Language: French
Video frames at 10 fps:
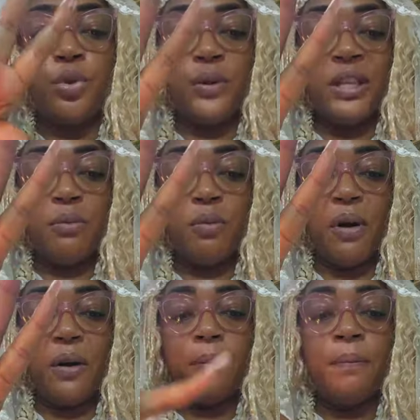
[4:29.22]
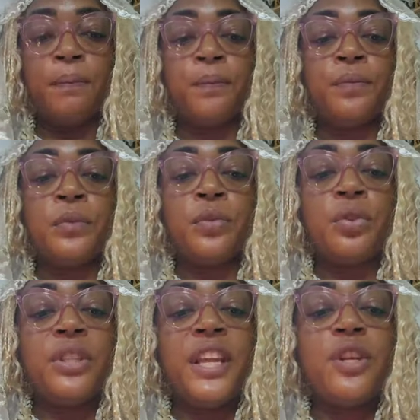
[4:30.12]
Deuxièmement,
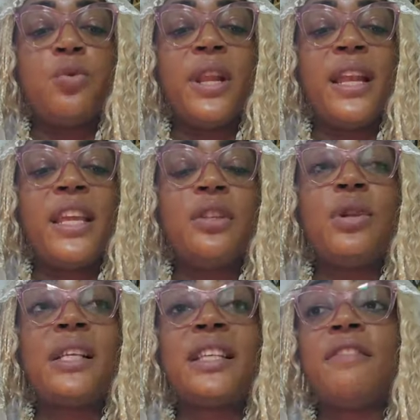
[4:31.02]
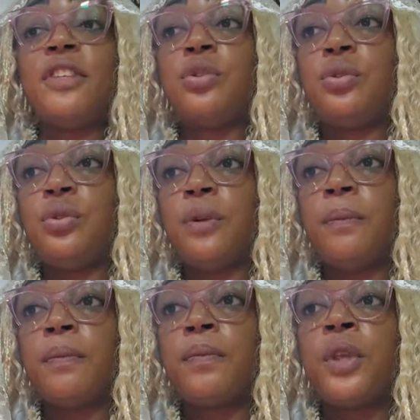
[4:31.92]
dénoue les liens de la servitude.
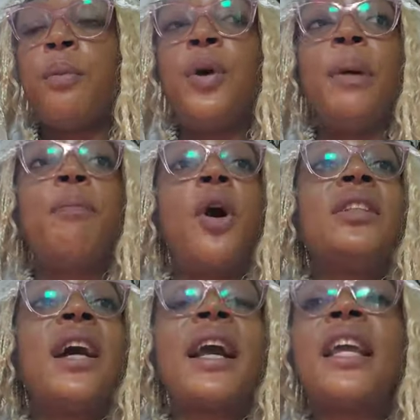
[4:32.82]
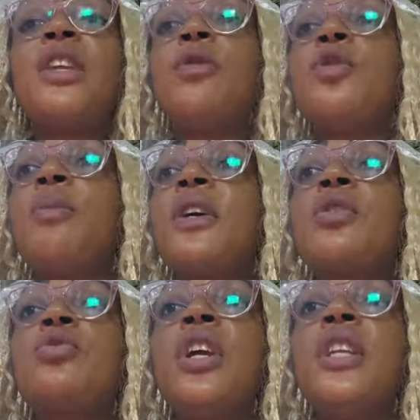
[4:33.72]
Peu importe à quel niveau tu
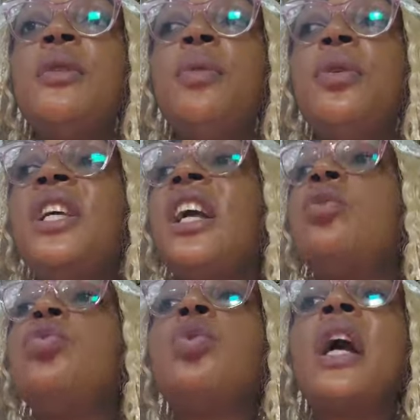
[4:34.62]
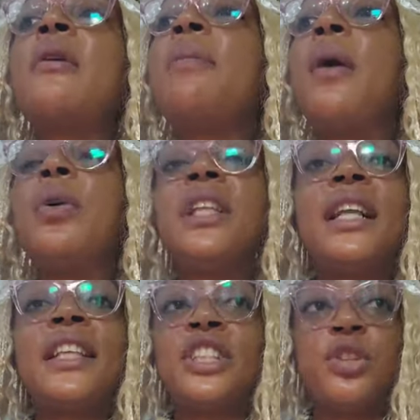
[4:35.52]
penses que tu es libre, il y a toujours quelque part où on
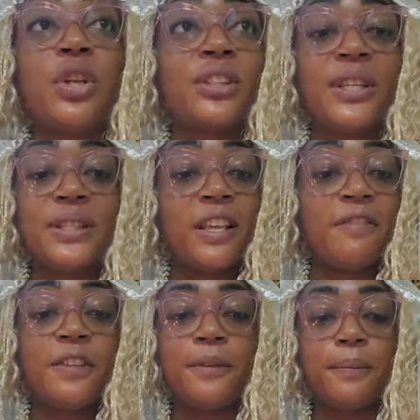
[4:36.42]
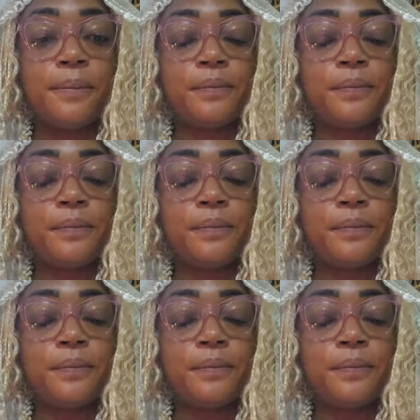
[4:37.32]
t'a attaché, tu es en train de servir.